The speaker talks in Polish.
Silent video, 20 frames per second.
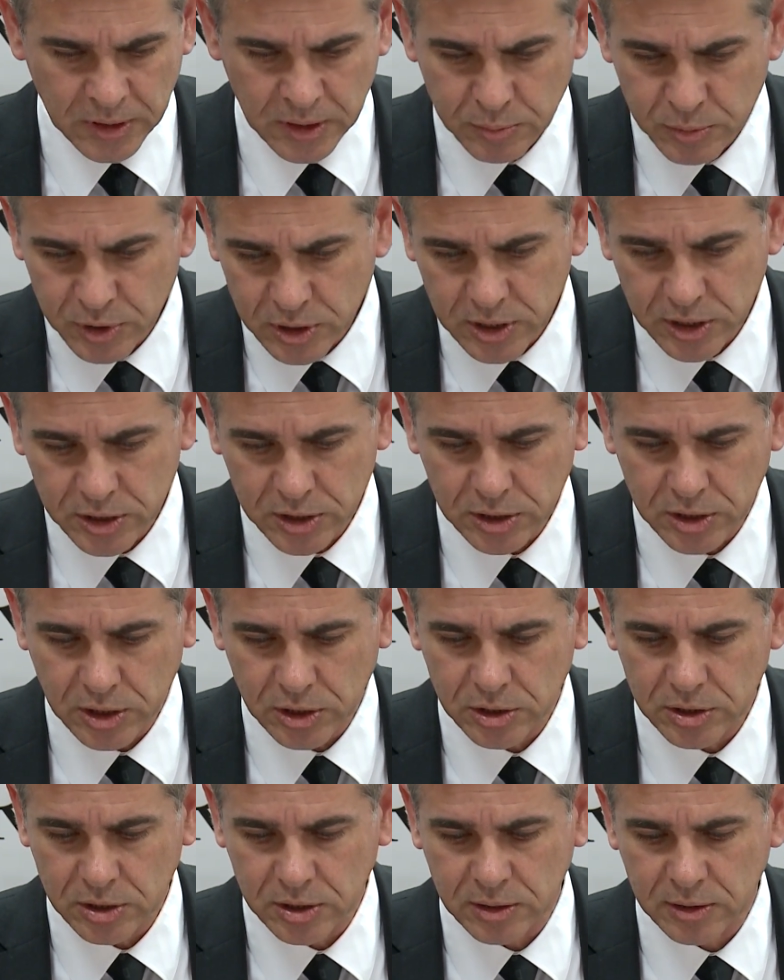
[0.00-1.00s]
I myślę, że
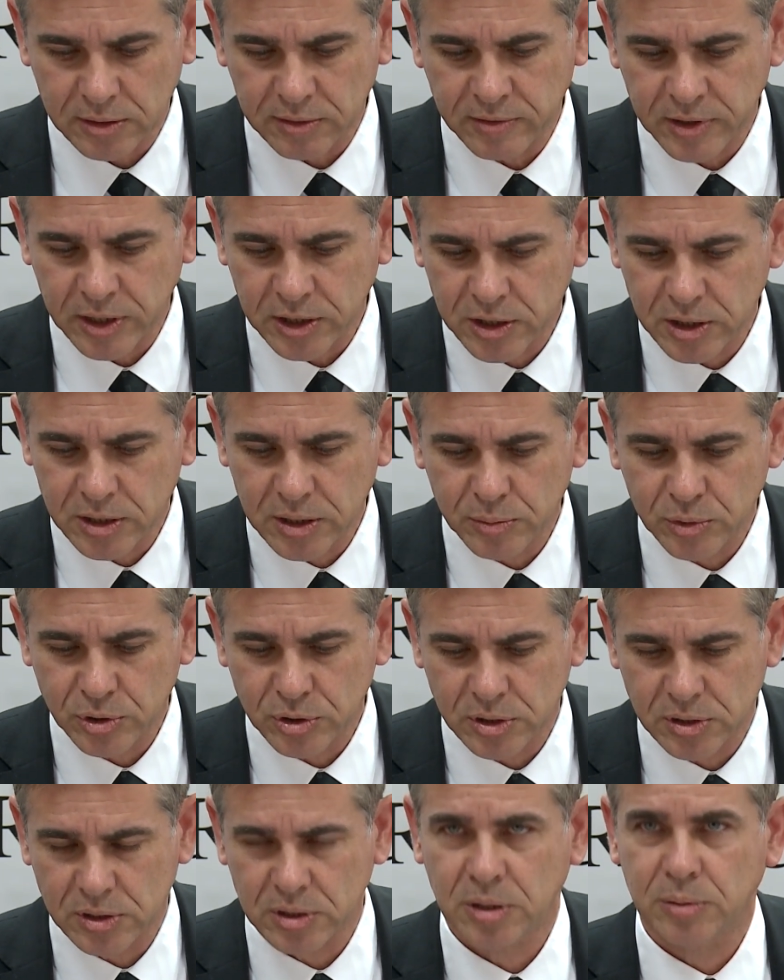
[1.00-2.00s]
też e, wrażenie
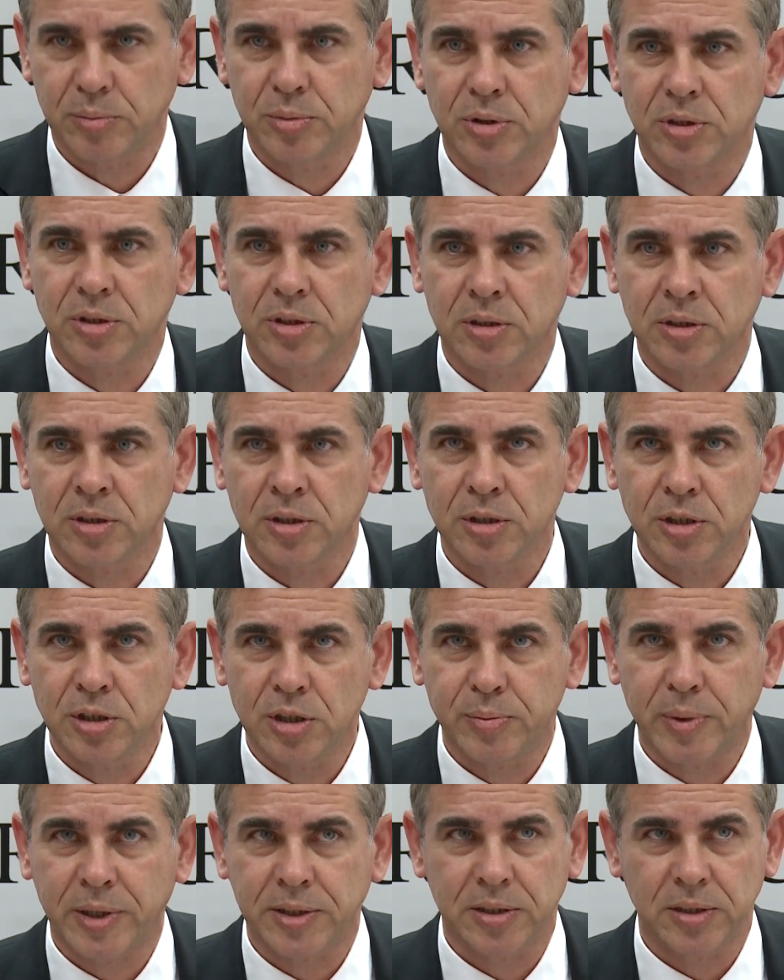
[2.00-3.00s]
może zrobić
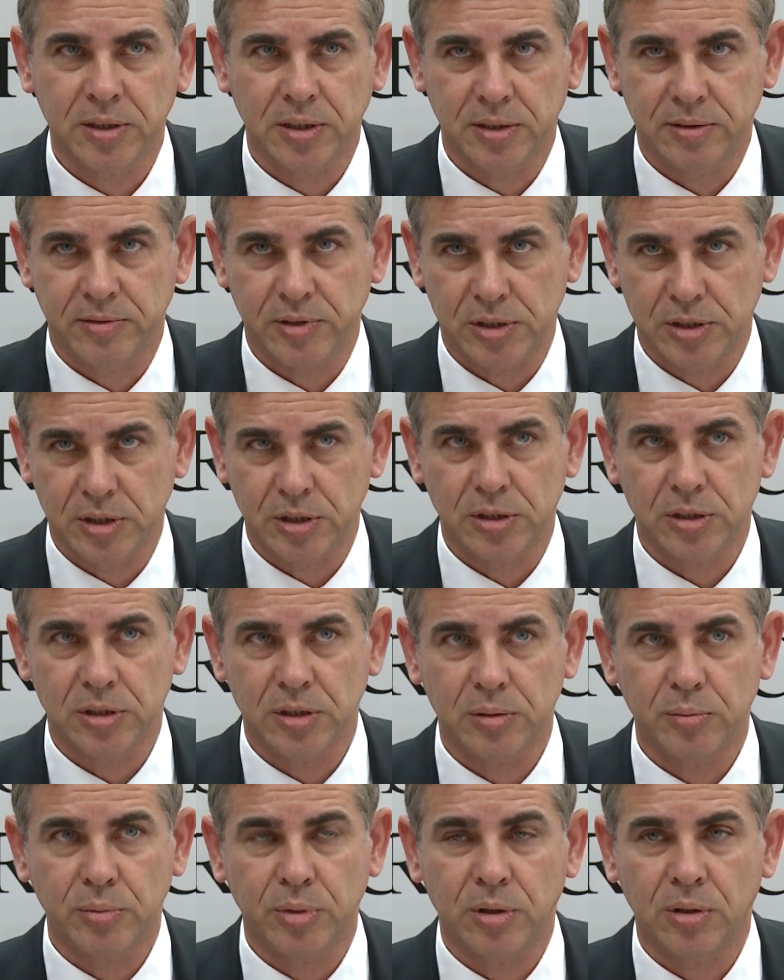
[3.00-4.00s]
liczba tych
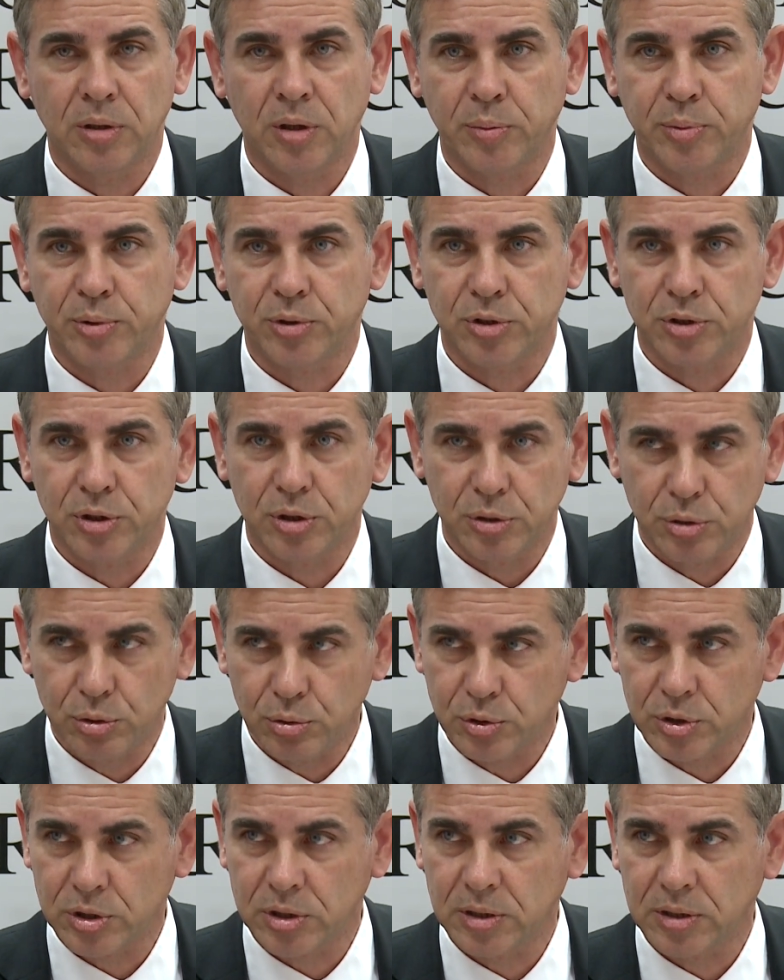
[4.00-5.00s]
inwestycji, bo oprócz tych
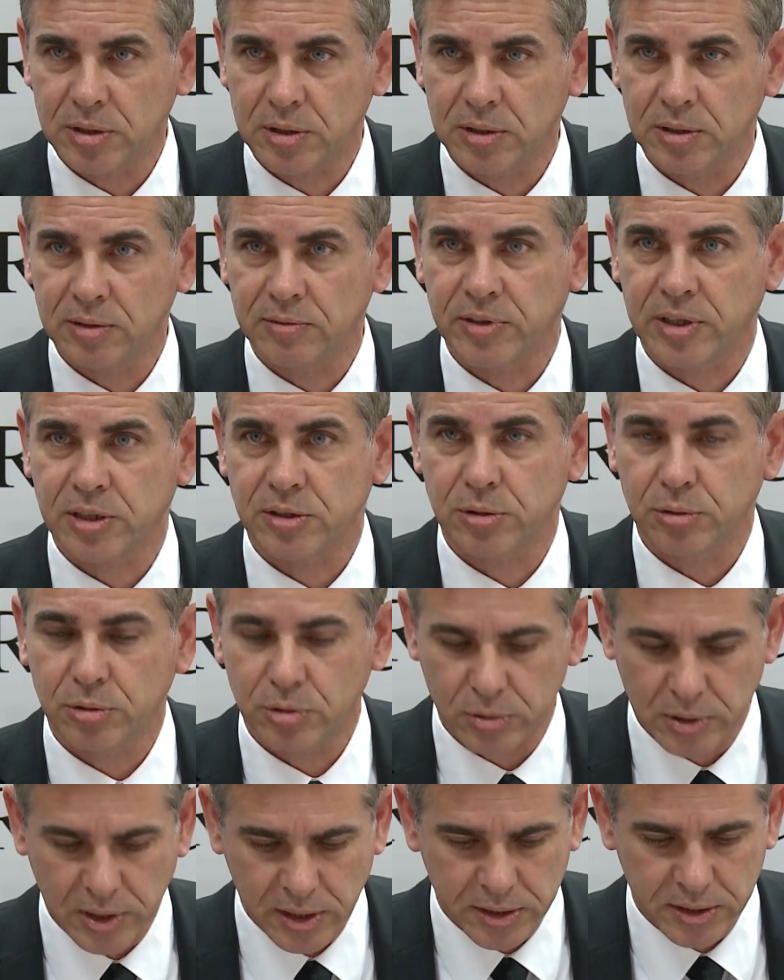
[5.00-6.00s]
dużych
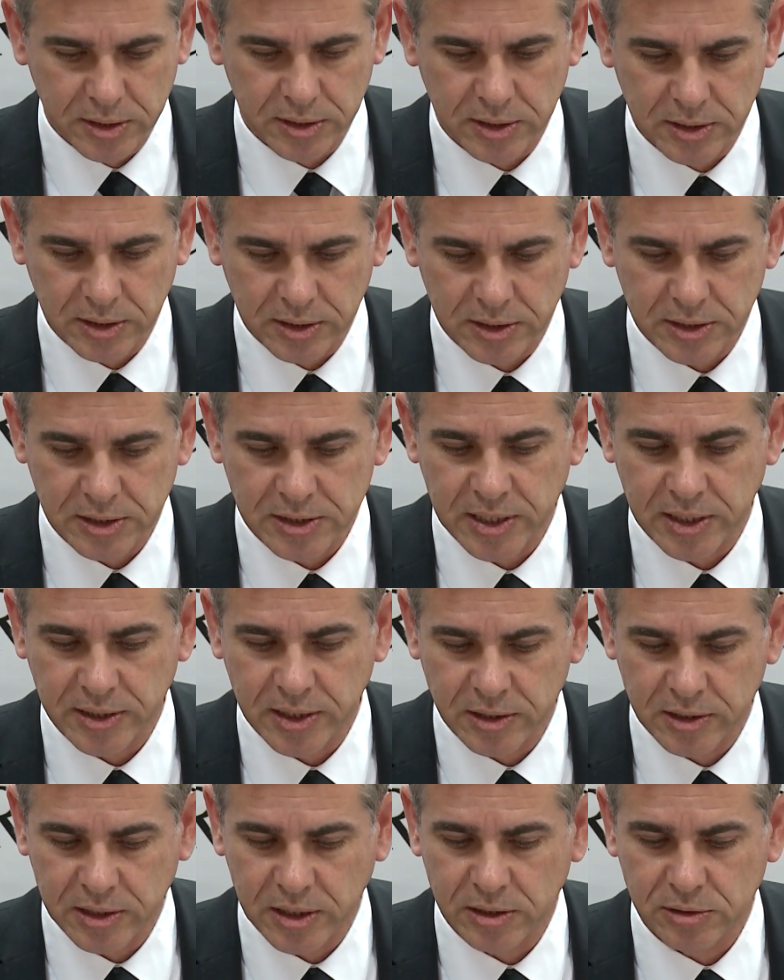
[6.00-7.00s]
infrastrukturalnych
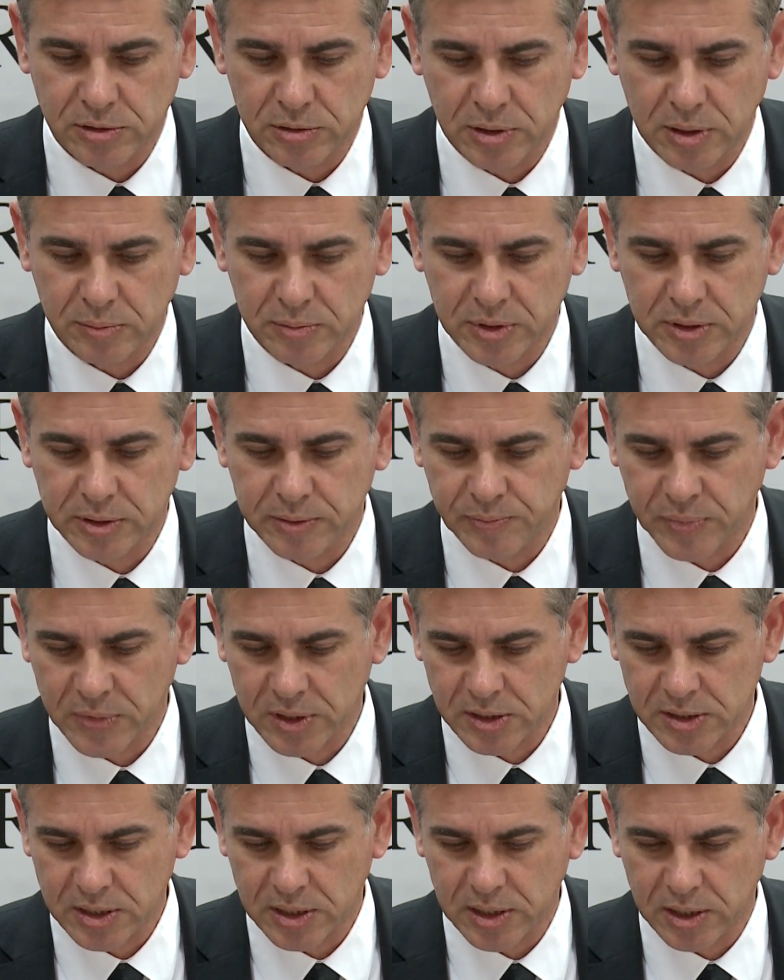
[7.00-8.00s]
zadań realizujemy
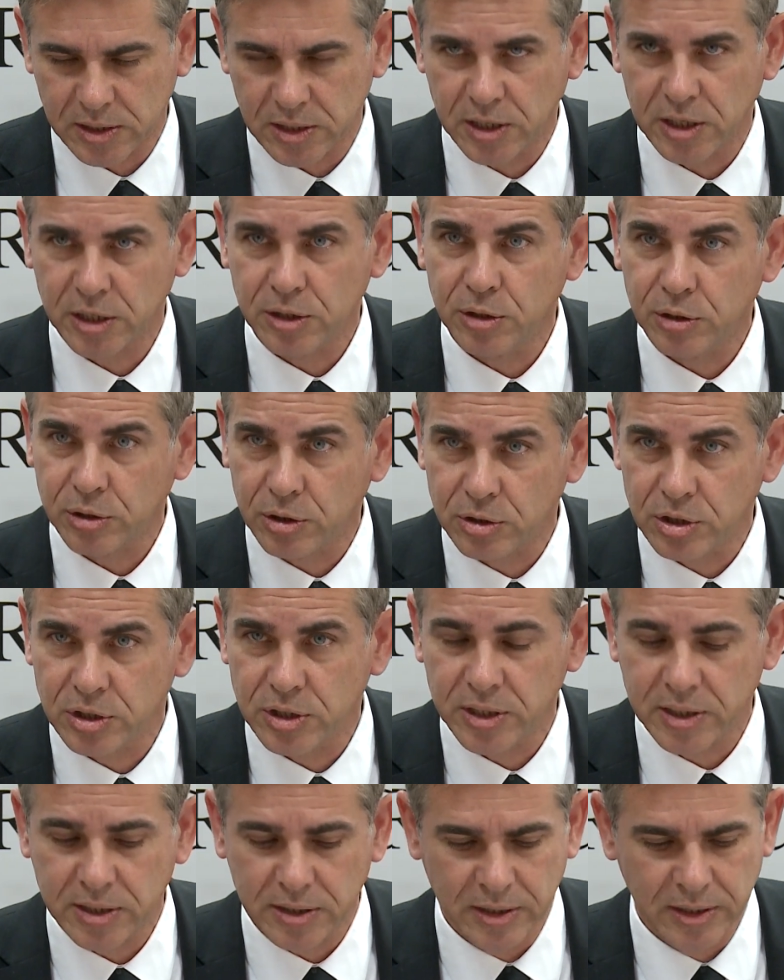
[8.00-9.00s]
zadania
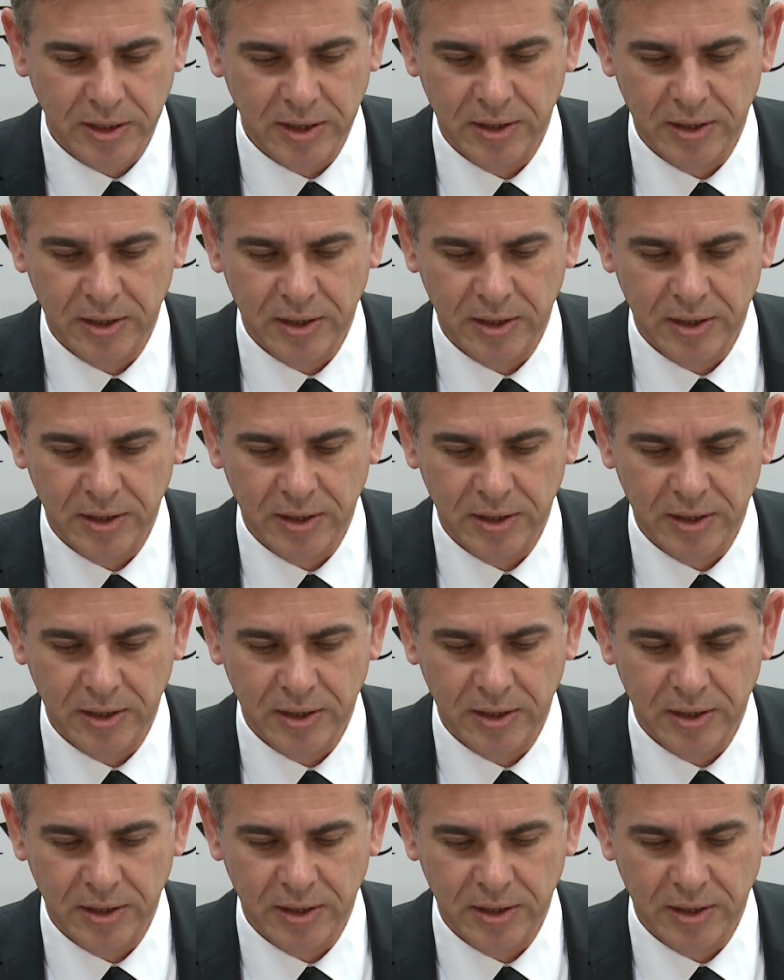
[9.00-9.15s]
jednoroczne,